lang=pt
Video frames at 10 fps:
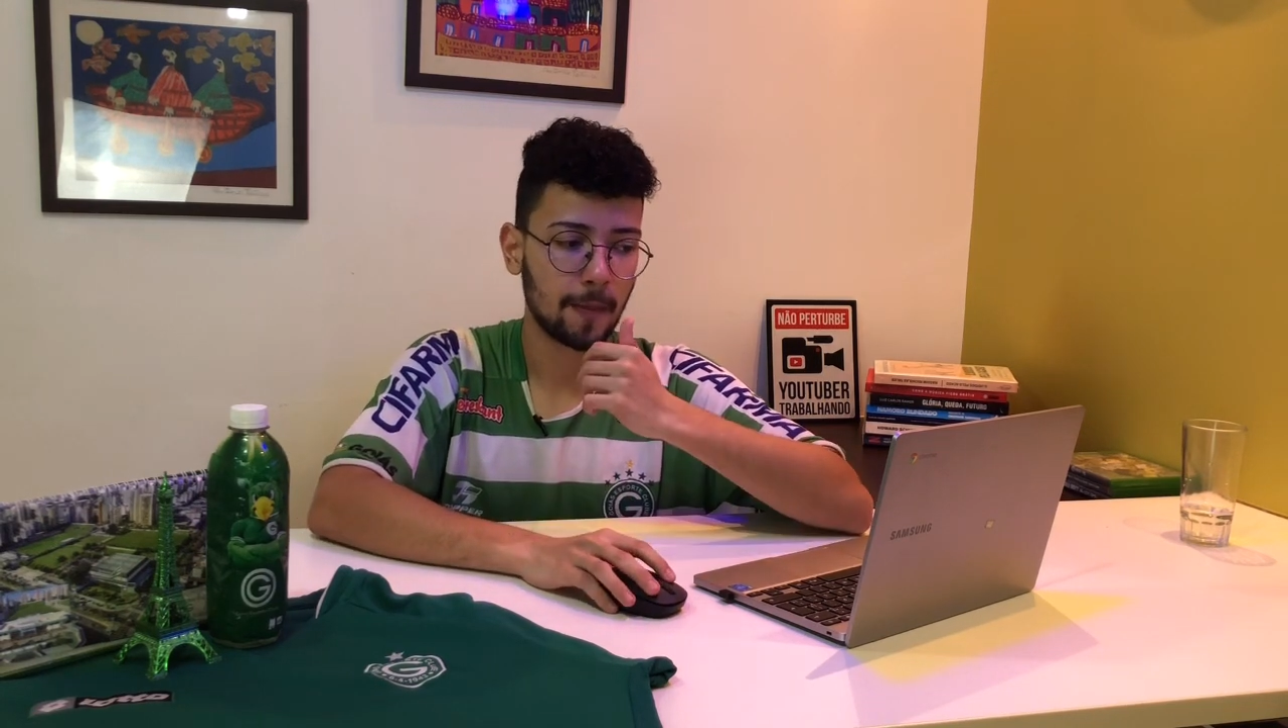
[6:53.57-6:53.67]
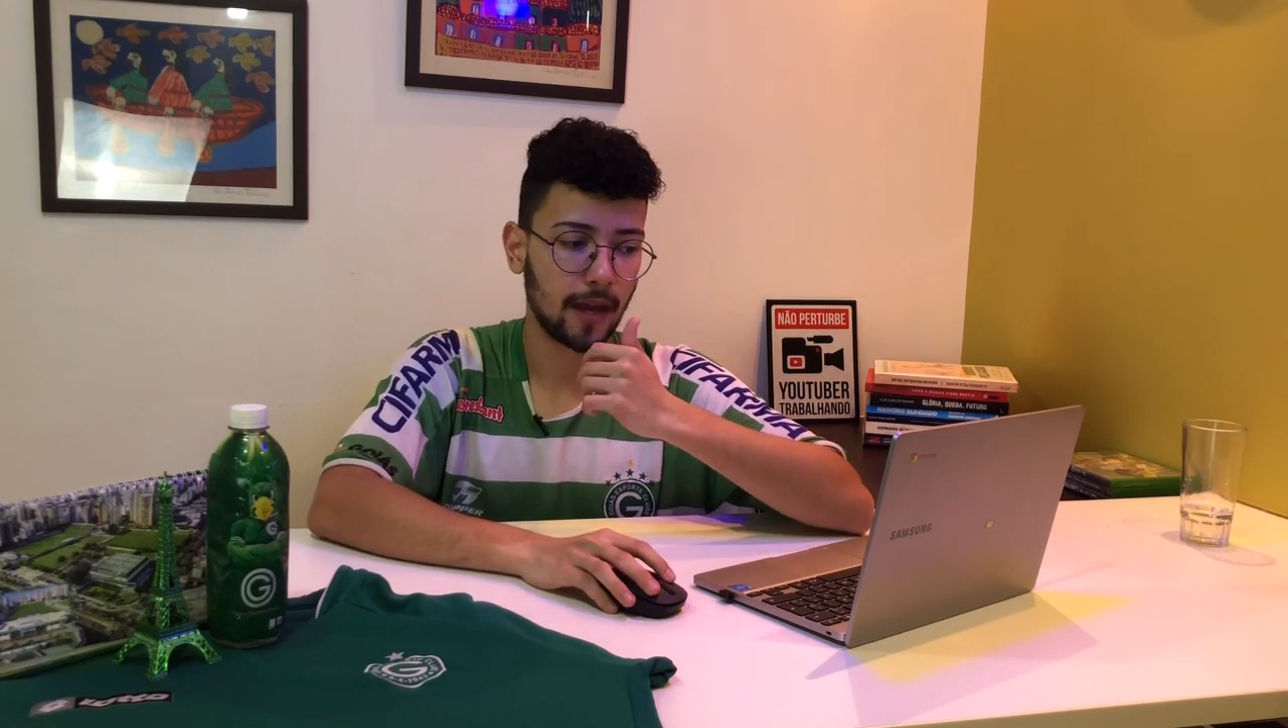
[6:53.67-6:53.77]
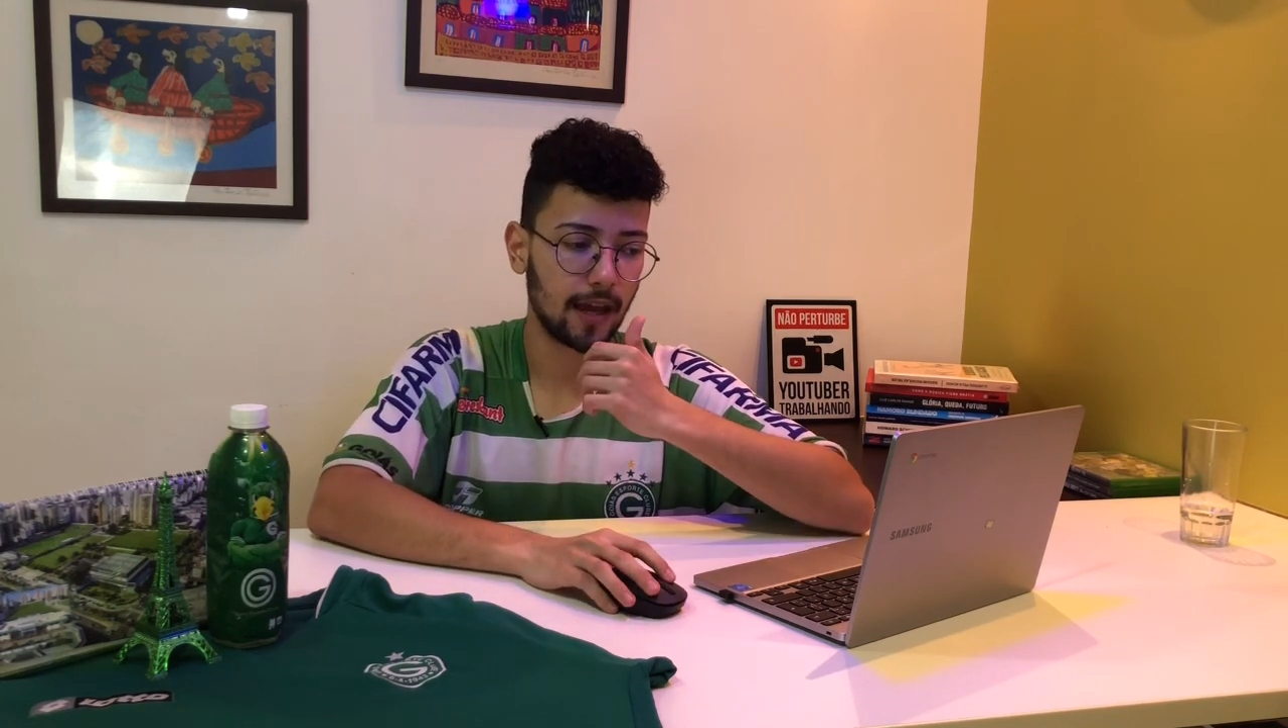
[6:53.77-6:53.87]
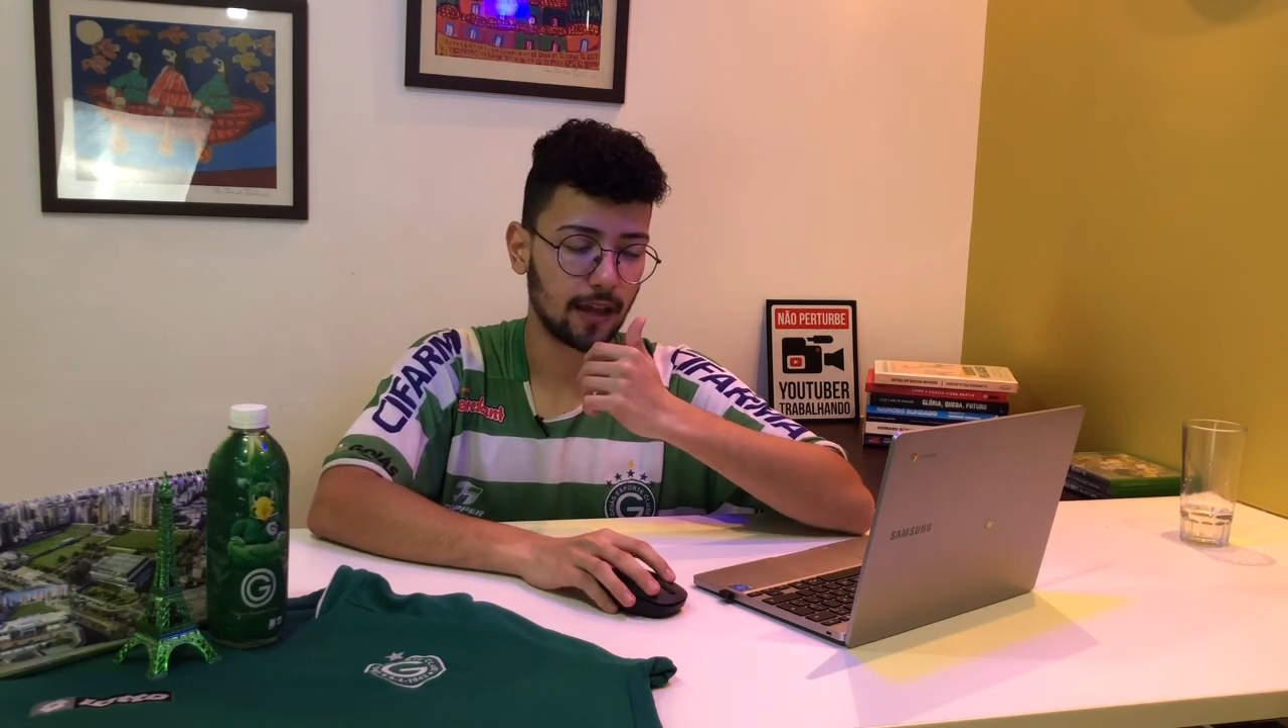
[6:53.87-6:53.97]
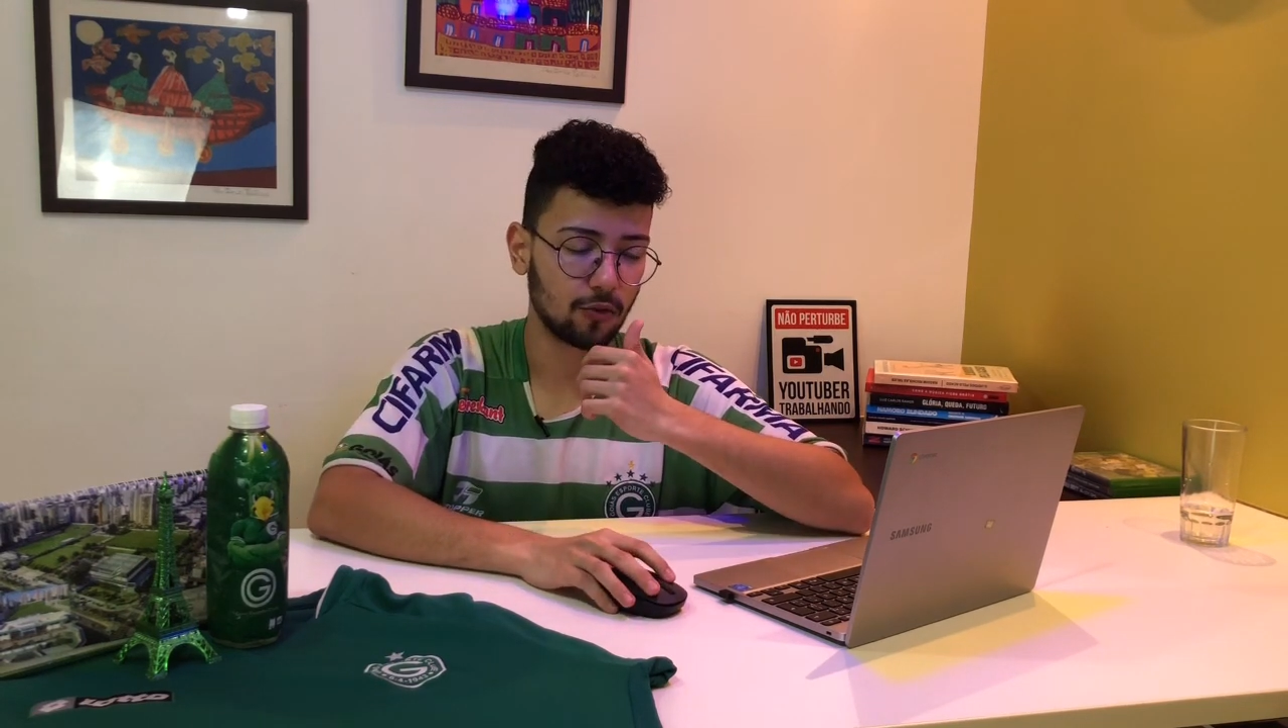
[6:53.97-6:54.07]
é,